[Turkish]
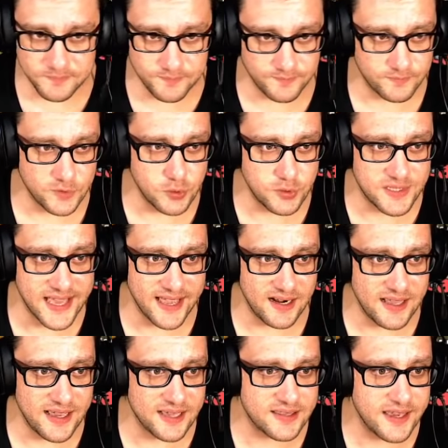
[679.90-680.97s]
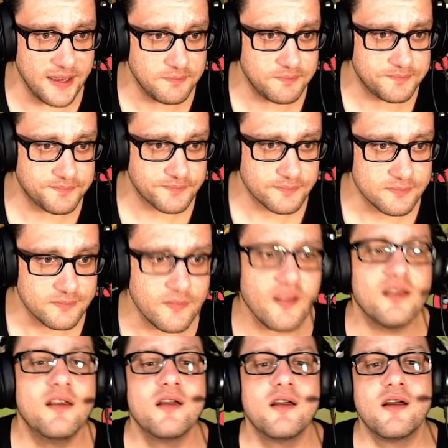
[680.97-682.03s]
Yüzde 57.
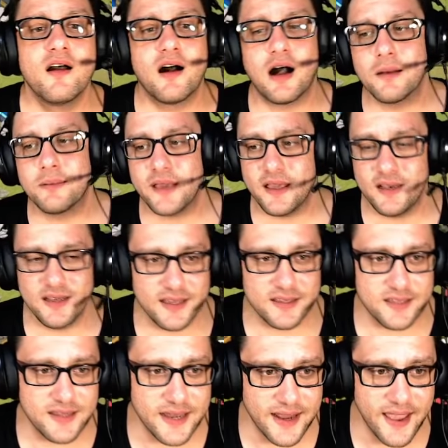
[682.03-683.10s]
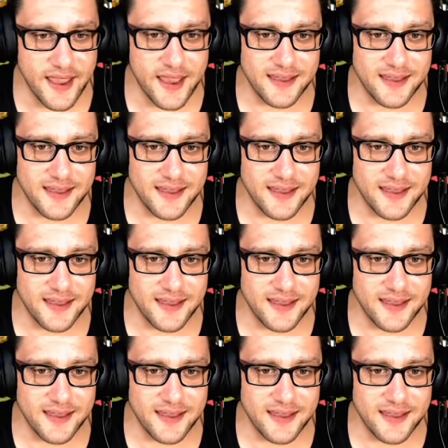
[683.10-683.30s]
Abi 57 nereye?